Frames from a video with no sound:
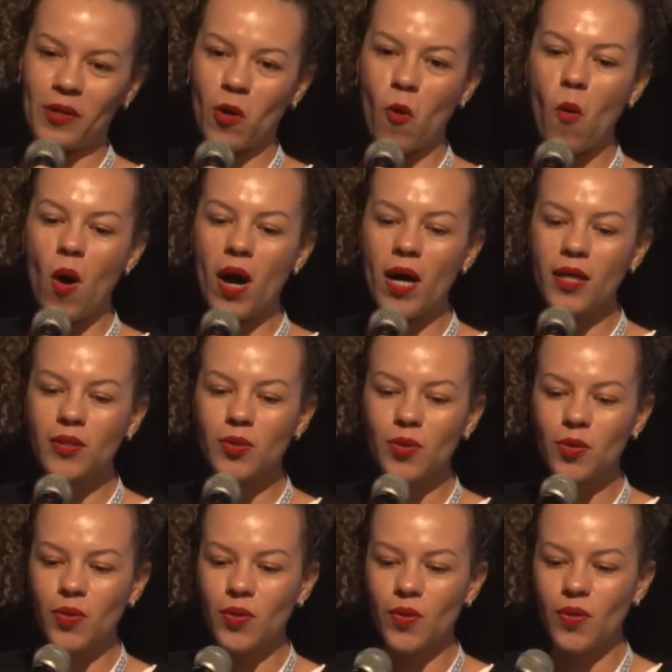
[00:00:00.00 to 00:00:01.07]

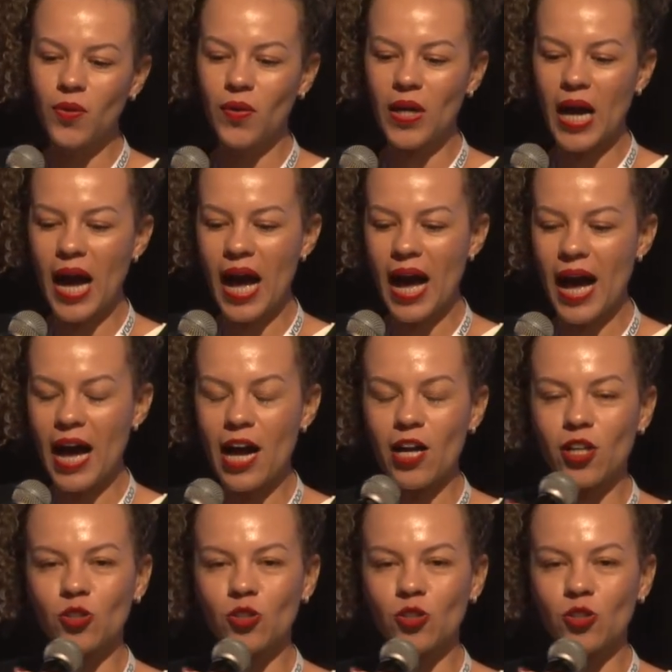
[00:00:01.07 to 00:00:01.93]
quando a